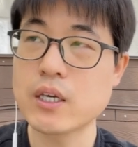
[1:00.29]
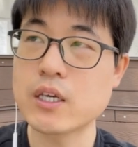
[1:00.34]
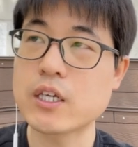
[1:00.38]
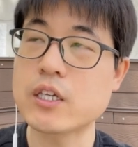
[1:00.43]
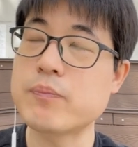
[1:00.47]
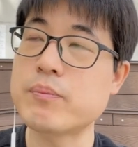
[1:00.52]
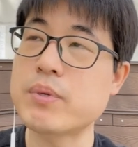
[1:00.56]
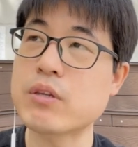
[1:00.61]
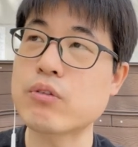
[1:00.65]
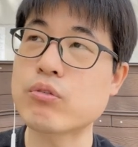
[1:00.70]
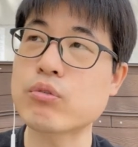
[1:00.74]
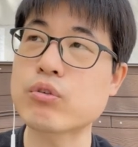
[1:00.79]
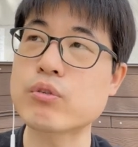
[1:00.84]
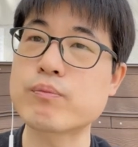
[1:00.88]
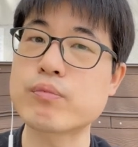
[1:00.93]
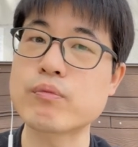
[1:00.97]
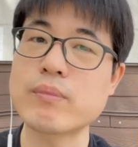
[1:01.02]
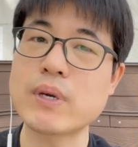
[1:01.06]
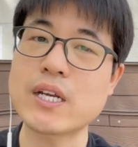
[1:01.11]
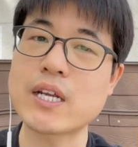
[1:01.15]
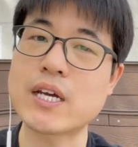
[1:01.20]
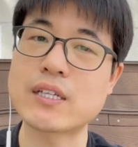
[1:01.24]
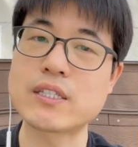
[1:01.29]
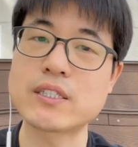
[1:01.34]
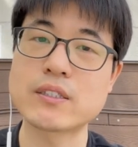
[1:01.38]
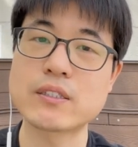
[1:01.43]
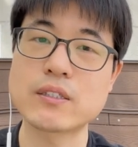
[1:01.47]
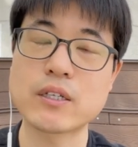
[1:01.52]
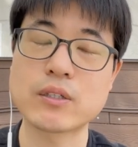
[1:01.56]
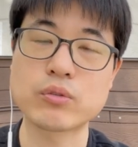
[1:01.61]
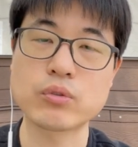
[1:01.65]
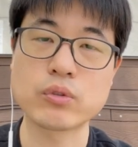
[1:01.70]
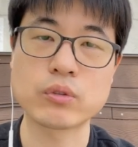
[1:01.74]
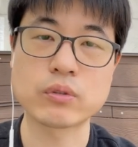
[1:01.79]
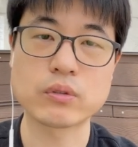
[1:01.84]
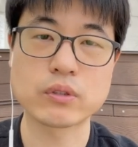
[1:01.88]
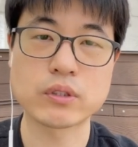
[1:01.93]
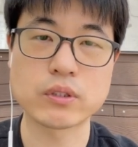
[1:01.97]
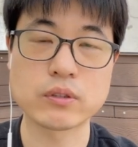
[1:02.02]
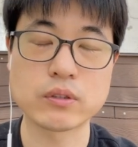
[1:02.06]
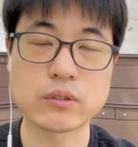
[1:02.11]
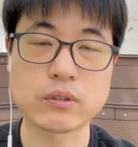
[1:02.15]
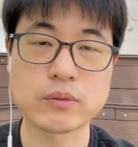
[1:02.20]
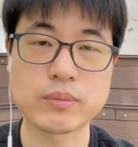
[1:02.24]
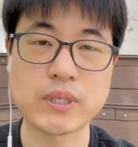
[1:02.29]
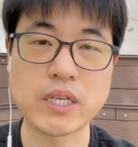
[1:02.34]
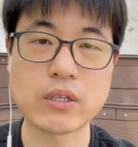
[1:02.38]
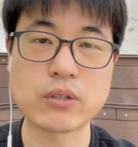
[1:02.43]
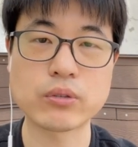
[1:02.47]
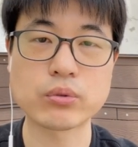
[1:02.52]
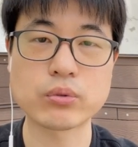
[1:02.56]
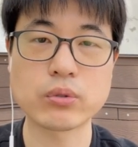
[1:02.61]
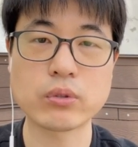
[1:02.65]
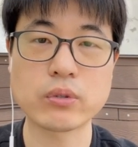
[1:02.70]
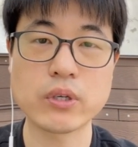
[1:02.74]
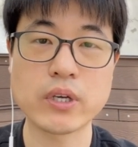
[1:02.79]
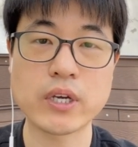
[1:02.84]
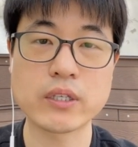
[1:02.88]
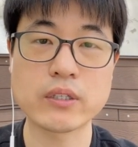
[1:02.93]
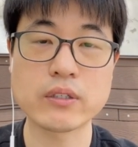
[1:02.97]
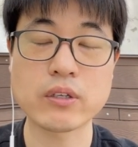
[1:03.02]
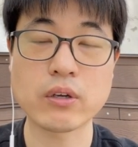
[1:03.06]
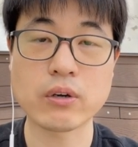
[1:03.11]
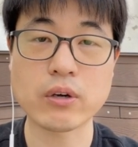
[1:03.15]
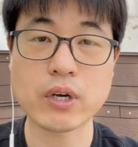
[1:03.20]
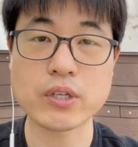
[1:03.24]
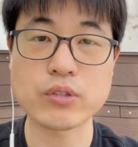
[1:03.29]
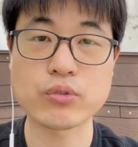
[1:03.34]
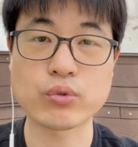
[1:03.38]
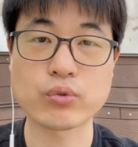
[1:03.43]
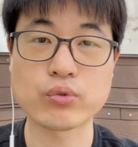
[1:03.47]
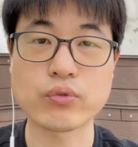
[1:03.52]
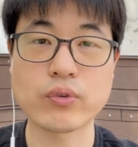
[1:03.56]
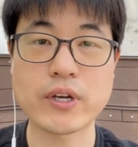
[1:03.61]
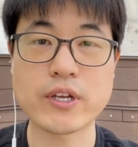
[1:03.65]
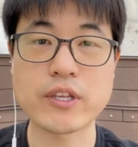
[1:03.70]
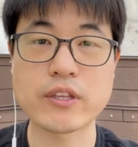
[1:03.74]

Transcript: 이 빅소크뿐만 아니더라도 비행 컨트롤러에는 여러 가지 종류가